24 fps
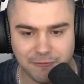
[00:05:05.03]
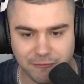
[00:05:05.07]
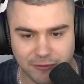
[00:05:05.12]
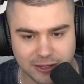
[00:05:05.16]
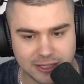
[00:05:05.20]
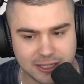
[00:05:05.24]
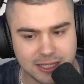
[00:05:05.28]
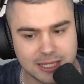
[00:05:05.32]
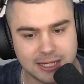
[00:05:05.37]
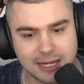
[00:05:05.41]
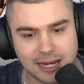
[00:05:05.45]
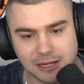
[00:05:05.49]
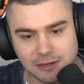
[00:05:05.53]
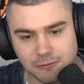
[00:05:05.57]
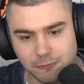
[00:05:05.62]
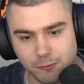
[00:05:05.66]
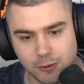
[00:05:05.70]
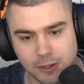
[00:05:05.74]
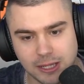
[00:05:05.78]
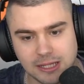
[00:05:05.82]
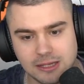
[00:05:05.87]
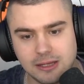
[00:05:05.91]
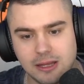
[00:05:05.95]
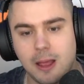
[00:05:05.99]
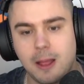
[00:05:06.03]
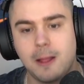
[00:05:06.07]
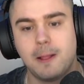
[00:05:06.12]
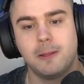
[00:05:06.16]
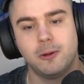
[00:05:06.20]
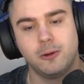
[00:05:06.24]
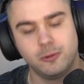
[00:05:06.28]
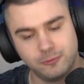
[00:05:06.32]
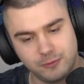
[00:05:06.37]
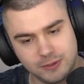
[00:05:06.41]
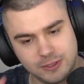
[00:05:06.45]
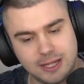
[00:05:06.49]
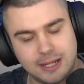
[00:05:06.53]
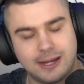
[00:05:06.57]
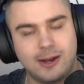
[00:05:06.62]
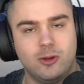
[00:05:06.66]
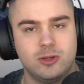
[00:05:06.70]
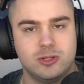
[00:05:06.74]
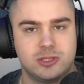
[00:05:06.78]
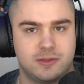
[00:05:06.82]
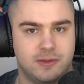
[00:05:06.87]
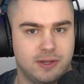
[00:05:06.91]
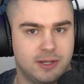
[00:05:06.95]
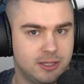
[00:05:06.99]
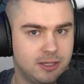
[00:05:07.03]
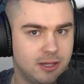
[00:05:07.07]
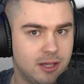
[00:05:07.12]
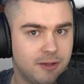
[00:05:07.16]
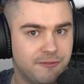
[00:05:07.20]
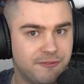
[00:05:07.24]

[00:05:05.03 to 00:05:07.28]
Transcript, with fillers: einfach hier reinfährt und wieder rausfährt.